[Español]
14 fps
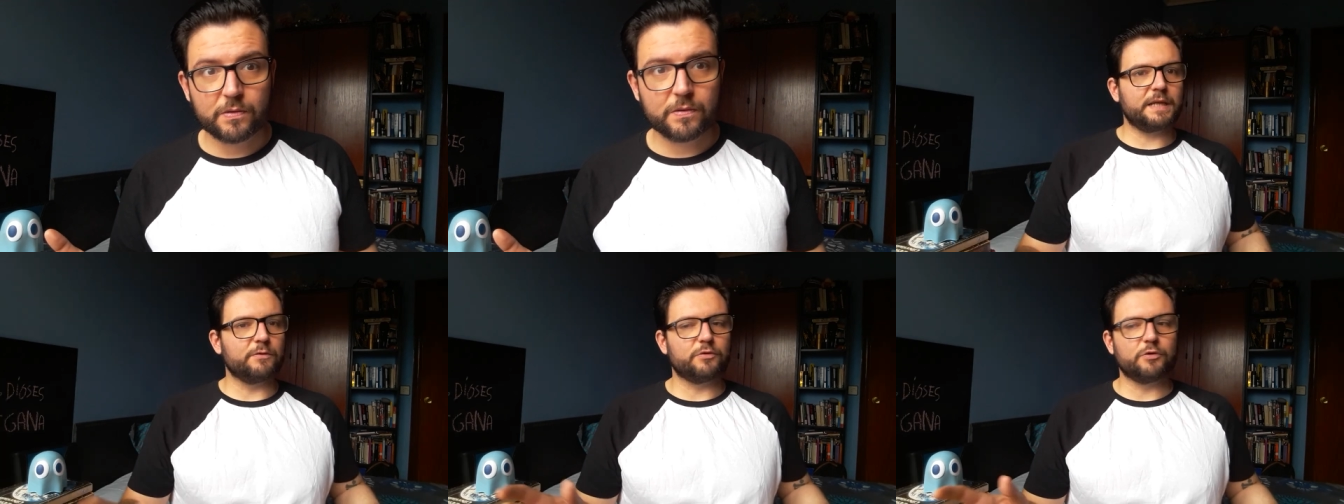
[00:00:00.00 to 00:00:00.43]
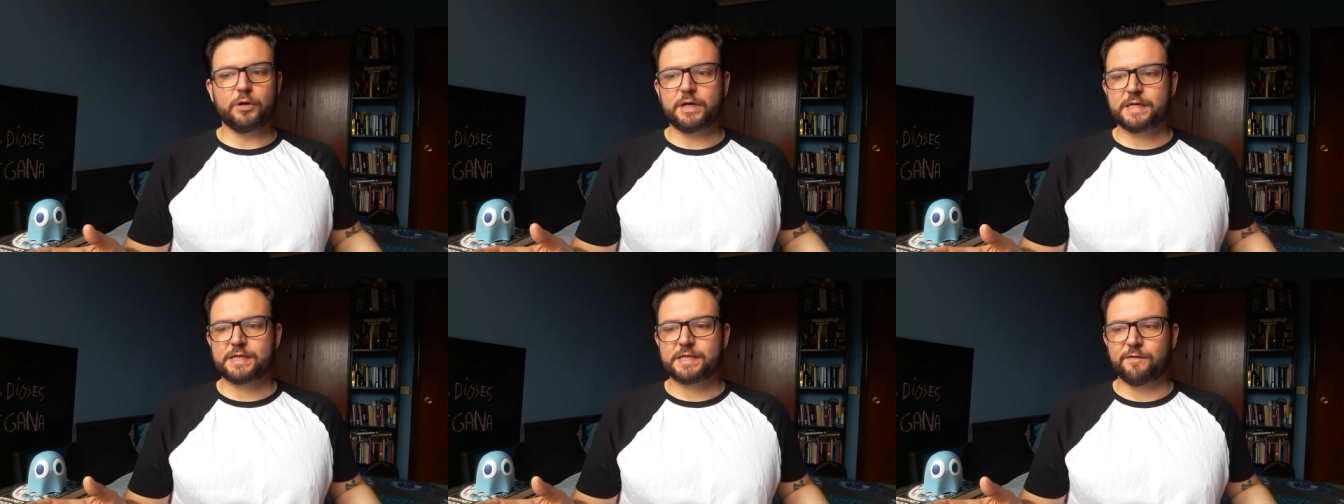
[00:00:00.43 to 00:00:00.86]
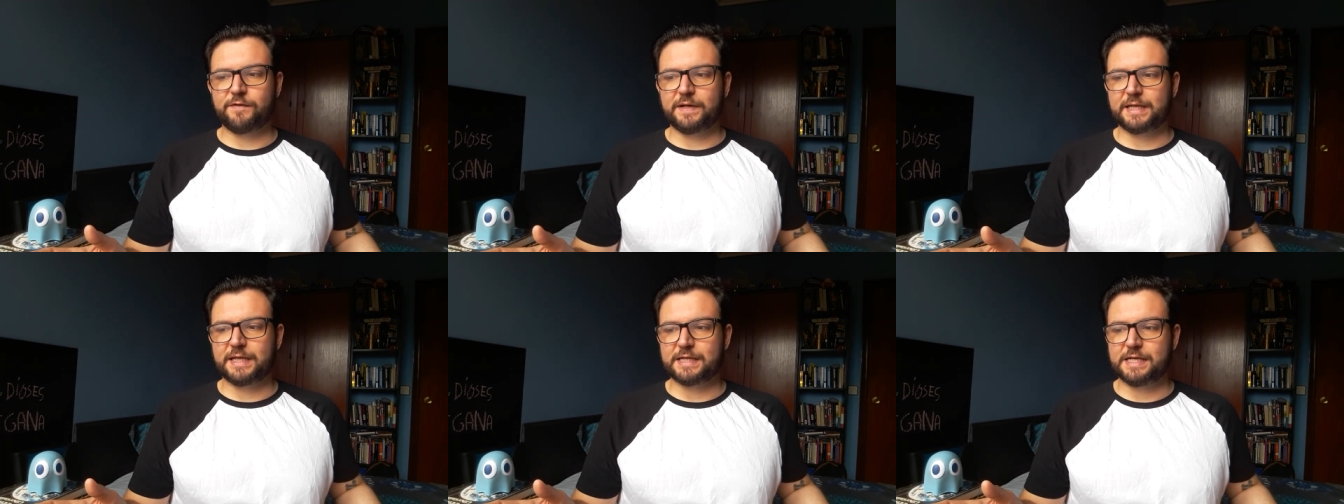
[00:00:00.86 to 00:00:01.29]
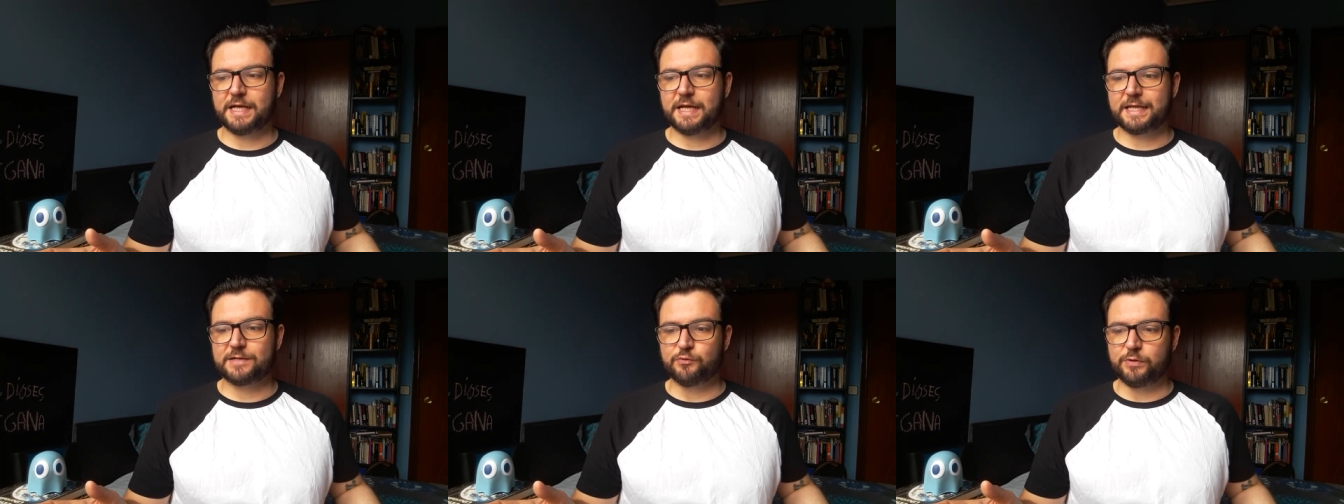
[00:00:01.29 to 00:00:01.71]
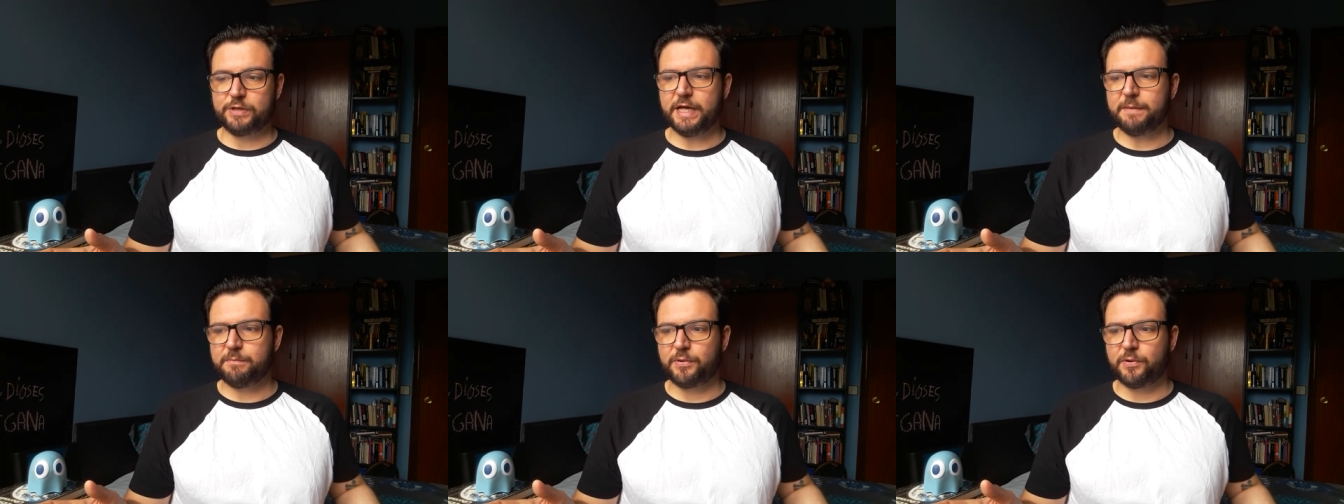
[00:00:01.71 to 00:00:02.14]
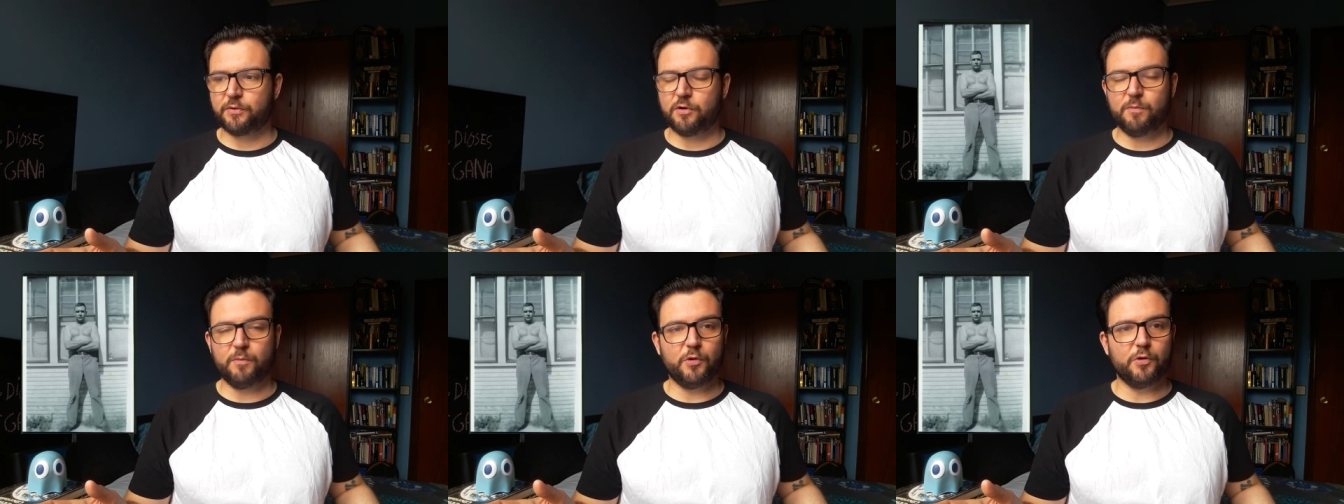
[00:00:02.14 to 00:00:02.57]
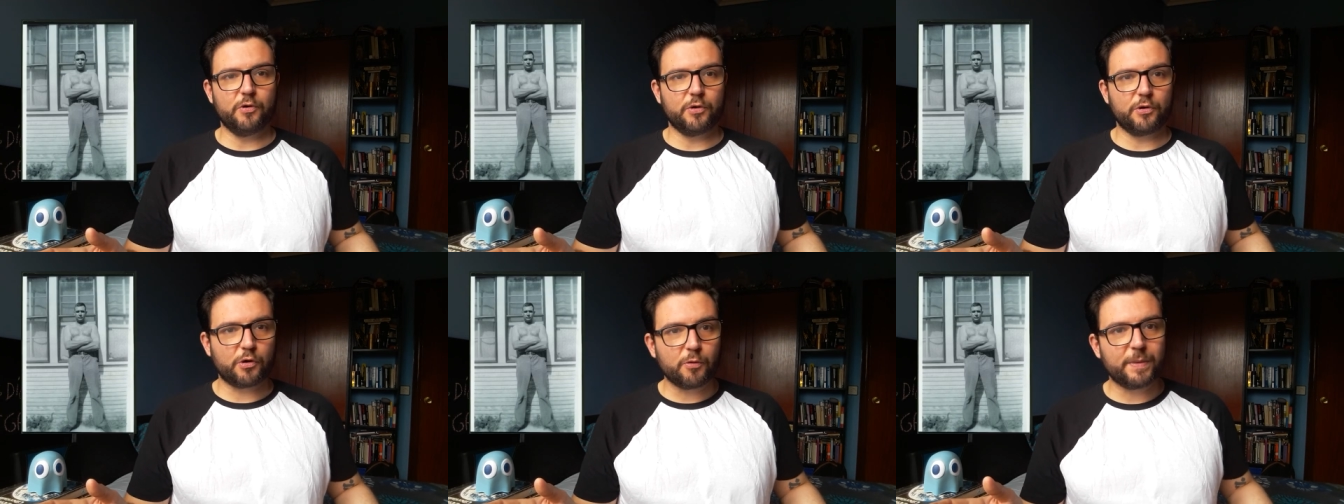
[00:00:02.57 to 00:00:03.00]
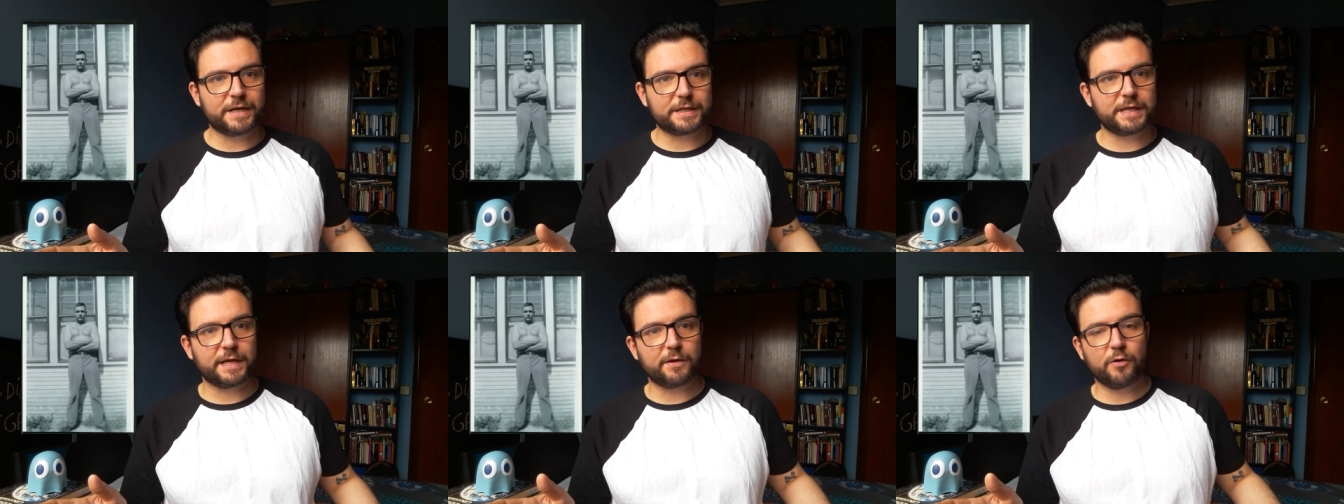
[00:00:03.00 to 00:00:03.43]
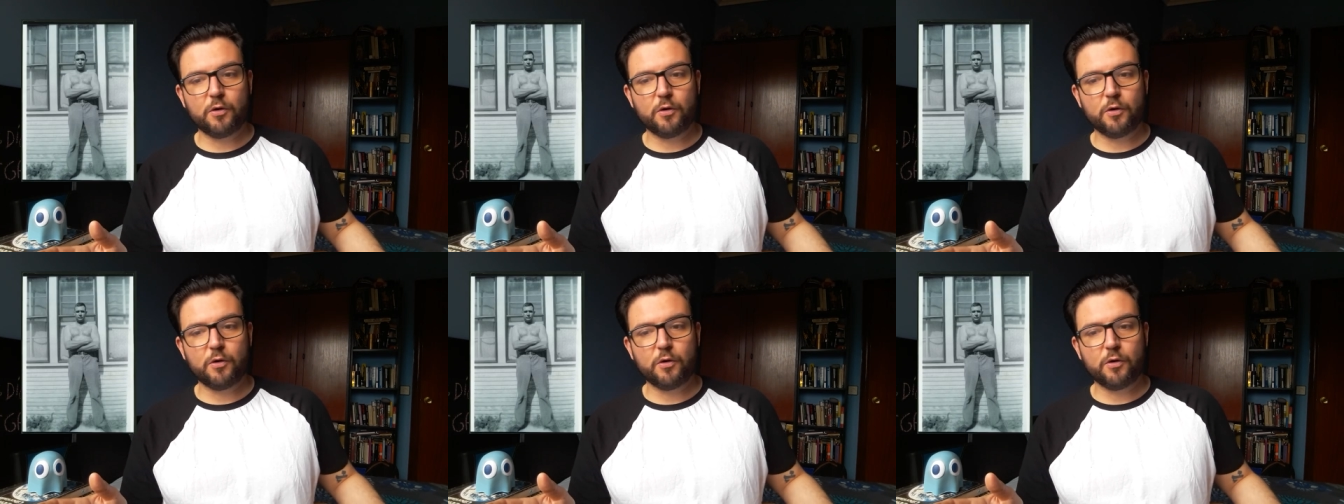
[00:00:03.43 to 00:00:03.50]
de autores de fantasía de su tiempo como Robert T. E.